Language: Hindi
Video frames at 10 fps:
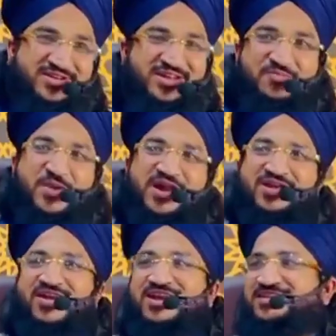इतनी है
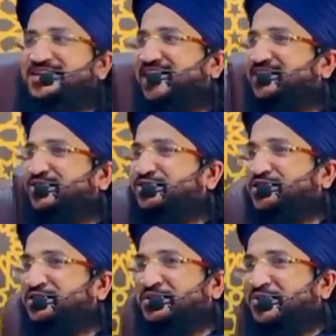पहले वाले चिराग की
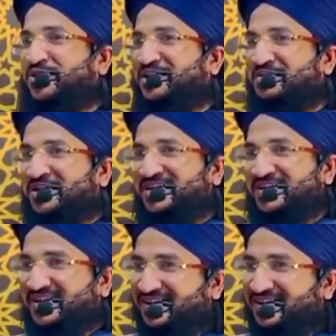रोशनी में कोई कमी